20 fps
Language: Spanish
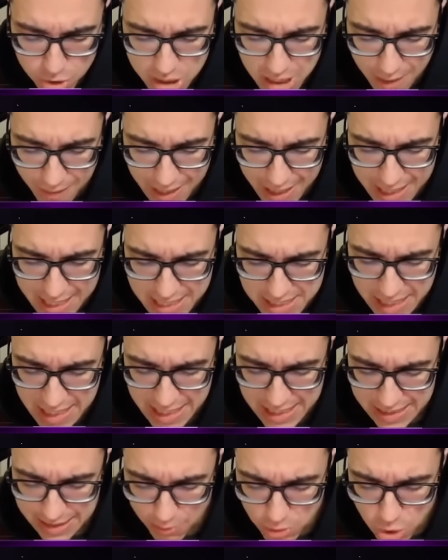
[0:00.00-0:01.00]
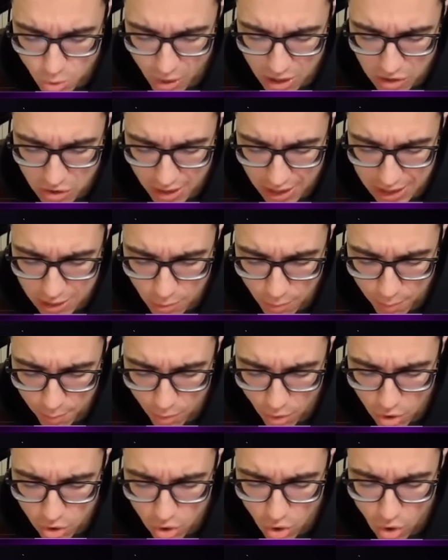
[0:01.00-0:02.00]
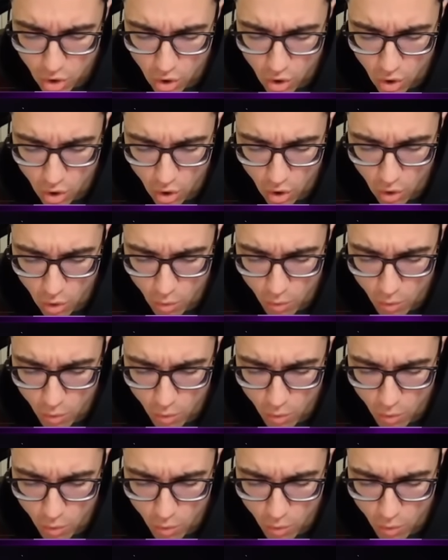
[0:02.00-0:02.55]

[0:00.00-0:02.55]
chavales Estamos jugando aquí un poco,